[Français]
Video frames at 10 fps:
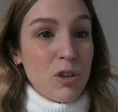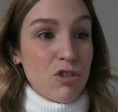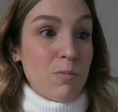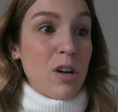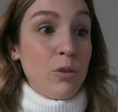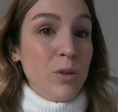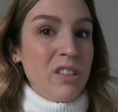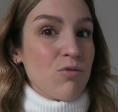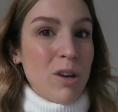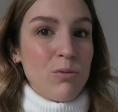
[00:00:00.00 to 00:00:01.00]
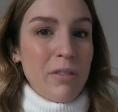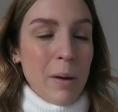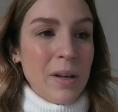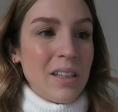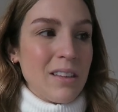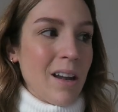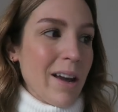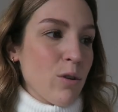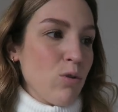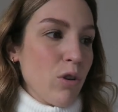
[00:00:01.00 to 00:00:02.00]
là, je m'ennuie. Je m'ennuie vraiment d'être dans
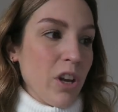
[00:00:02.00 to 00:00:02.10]
la cour.